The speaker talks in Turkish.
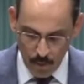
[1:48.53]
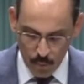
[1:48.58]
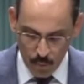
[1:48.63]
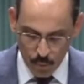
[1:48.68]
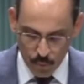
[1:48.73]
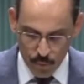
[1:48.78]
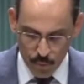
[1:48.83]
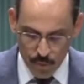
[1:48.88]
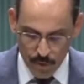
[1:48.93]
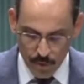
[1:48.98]

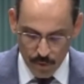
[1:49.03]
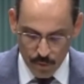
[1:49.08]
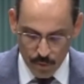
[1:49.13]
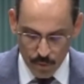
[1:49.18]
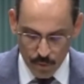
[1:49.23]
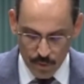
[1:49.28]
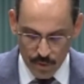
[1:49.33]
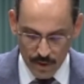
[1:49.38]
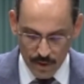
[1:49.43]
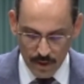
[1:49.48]
30
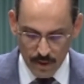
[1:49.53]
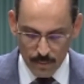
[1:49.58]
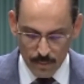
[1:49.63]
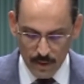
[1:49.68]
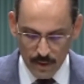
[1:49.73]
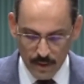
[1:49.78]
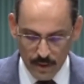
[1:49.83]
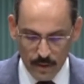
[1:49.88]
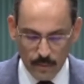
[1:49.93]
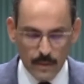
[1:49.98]
Ağustos
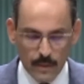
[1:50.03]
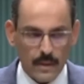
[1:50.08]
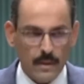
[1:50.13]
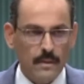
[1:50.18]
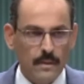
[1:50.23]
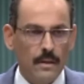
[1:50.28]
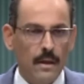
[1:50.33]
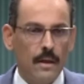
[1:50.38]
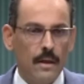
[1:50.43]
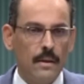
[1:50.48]

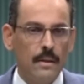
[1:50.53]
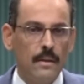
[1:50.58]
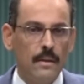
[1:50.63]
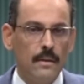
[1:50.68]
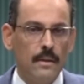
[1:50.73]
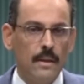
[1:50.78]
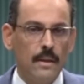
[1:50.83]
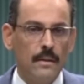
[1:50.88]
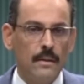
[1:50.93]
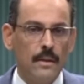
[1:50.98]
2022
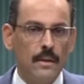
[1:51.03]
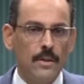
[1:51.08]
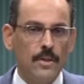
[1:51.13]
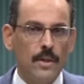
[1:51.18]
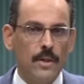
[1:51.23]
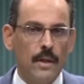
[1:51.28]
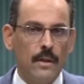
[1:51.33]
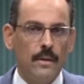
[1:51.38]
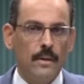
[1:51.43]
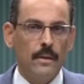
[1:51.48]
tarihinden
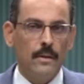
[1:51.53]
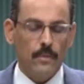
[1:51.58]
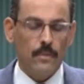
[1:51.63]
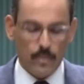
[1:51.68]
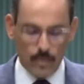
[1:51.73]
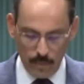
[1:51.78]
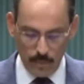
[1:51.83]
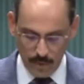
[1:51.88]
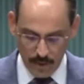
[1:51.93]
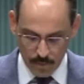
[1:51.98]
geçerli
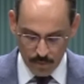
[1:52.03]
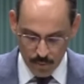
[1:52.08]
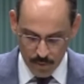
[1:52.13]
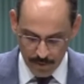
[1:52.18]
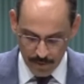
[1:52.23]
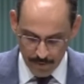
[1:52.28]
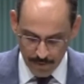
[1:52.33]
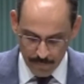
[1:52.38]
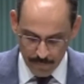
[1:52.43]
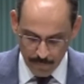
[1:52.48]
olmak
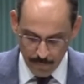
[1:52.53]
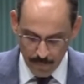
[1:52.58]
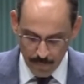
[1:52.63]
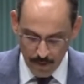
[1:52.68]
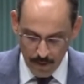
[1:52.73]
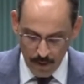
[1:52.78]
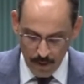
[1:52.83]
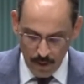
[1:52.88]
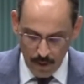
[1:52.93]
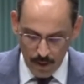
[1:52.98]
üzere
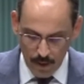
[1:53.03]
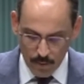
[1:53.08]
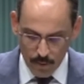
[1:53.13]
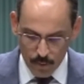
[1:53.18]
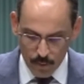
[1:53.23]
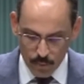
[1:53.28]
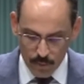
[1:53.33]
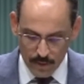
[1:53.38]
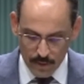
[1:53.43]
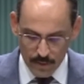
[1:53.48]
Hava
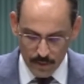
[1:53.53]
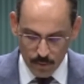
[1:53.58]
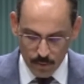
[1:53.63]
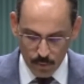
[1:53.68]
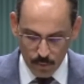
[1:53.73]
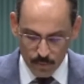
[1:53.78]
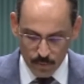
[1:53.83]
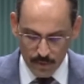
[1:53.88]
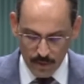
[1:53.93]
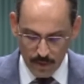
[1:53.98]
Kuvvetleri
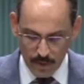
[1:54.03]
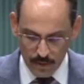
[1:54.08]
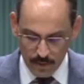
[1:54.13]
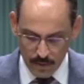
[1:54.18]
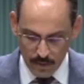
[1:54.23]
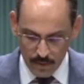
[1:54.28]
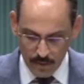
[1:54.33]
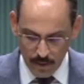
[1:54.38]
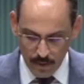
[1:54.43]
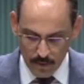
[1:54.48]

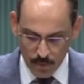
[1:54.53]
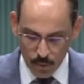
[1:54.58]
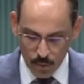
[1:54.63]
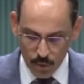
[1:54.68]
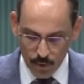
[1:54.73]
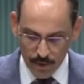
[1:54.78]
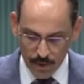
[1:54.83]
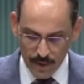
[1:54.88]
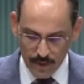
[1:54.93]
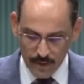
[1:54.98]
Komutanlığı'ndan
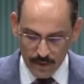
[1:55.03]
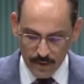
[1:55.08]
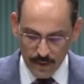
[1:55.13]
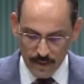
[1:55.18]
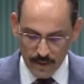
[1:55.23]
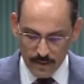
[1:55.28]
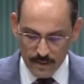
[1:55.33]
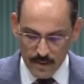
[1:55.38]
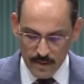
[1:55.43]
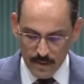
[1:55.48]
Kor
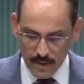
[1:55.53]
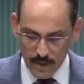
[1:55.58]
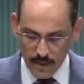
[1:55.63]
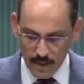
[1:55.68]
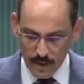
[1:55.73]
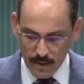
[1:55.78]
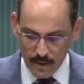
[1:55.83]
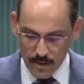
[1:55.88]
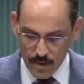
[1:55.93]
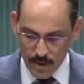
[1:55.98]
General
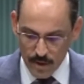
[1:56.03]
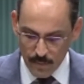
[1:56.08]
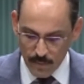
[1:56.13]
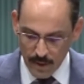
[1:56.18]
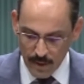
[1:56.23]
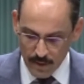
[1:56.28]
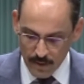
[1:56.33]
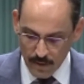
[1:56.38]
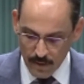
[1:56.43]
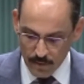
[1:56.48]
Ziya
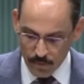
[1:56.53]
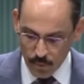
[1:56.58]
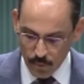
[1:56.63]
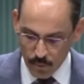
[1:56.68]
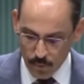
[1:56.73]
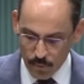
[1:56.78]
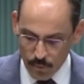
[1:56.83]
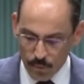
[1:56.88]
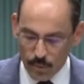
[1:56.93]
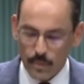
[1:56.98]
Cemal
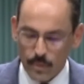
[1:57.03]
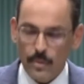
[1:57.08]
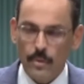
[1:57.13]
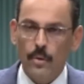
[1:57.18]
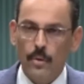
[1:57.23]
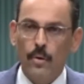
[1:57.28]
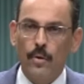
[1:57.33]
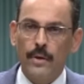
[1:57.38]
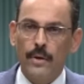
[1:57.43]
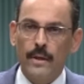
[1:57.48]
Kadıoğlu
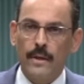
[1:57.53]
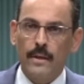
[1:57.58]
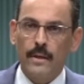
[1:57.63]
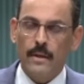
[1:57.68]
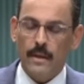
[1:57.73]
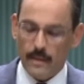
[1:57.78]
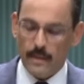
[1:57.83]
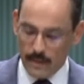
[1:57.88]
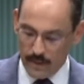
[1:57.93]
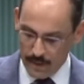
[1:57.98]

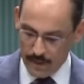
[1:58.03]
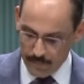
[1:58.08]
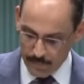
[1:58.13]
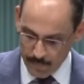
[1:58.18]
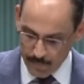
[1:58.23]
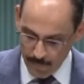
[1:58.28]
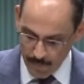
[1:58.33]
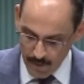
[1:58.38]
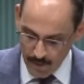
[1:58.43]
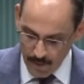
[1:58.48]
Orgeneralliğe,
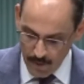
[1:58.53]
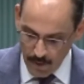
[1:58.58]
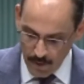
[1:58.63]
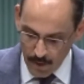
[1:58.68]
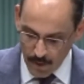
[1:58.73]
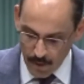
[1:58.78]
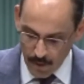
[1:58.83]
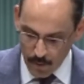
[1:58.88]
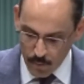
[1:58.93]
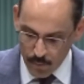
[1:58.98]

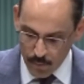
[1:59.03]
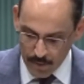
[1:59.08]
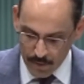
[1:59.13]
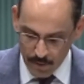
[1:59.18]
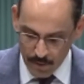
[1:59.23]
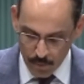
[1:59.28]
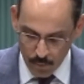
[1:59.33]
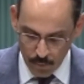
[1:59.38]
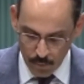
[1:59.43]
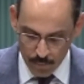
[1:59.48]
Kara
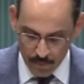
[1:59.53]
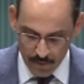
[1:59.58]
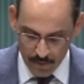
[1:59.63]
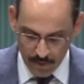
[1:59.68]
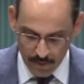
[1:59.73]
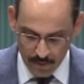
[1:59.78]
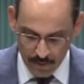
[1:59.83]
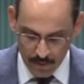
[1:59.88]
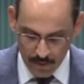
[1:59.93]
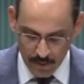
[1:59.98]
Kuvvetleri
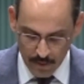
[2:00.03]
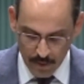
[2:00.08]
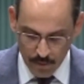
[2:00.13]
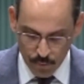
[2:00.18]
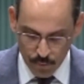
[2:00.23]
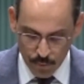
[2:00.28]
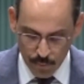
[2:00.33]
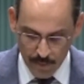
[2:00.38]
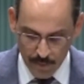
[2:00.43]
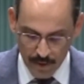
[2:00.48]
Komutanlığı'ndan
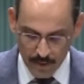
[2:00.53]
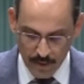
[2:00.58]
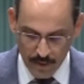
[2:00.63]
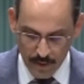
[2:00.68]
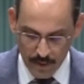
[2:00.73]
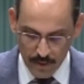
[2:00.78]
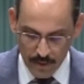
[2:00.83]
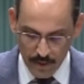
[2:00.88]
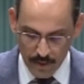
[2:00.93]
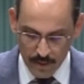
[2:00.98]
tüm
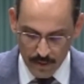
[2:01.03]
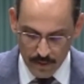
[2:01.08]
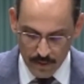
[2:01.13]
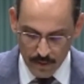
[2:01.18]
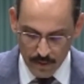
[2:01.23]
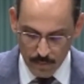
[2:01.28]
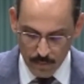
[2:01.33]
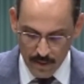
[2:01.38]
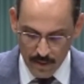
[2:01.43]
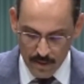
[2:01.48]
generaller
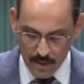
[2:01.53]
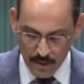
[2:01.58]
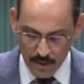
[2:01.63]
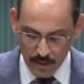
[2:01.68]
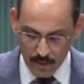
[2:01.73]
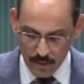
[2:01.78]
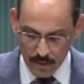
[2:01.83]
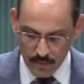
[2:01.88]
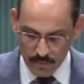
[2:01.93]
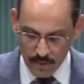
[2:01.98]
Yılmaz
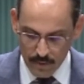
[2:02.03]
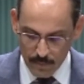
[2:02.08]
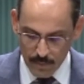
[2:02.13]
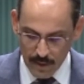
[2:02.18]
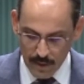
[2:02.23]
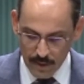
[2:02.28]
Yıldırım ve